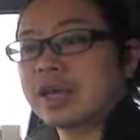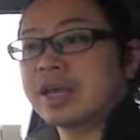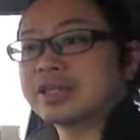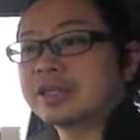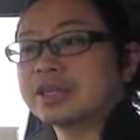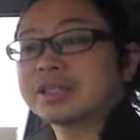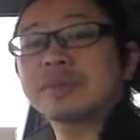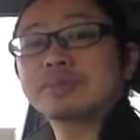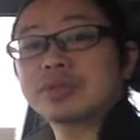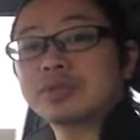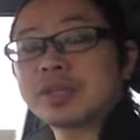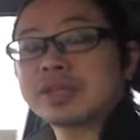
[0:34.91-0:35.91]
え財産
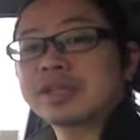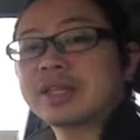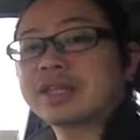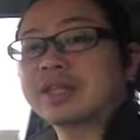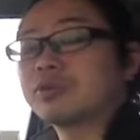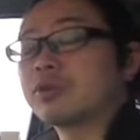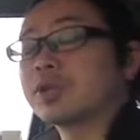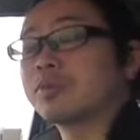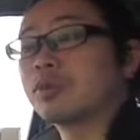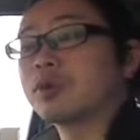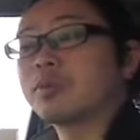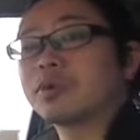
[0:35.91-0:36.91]
分与だったりいろいろな
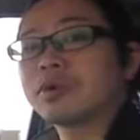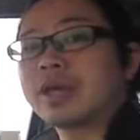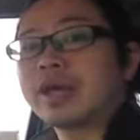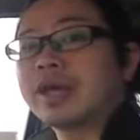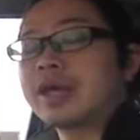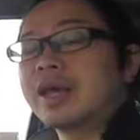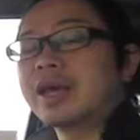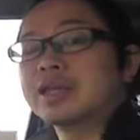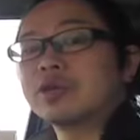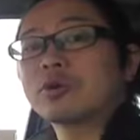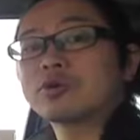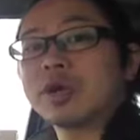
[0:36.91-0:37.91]
もろもろで
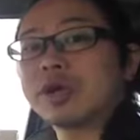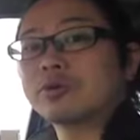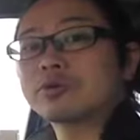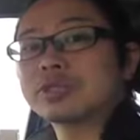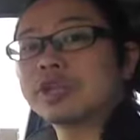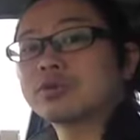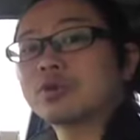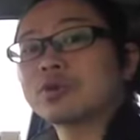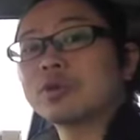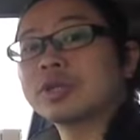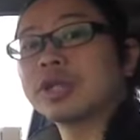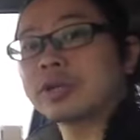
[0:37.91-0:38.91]
2億円を失うこ
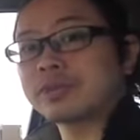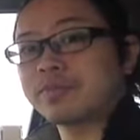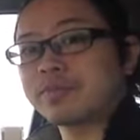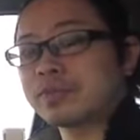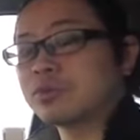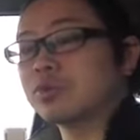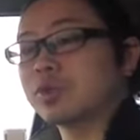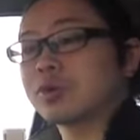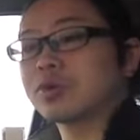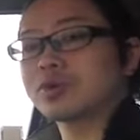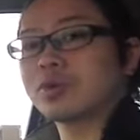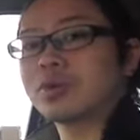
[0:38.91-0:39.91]
とになるというような
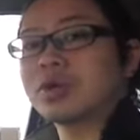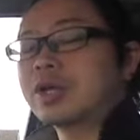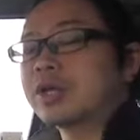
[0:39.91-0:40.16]
こと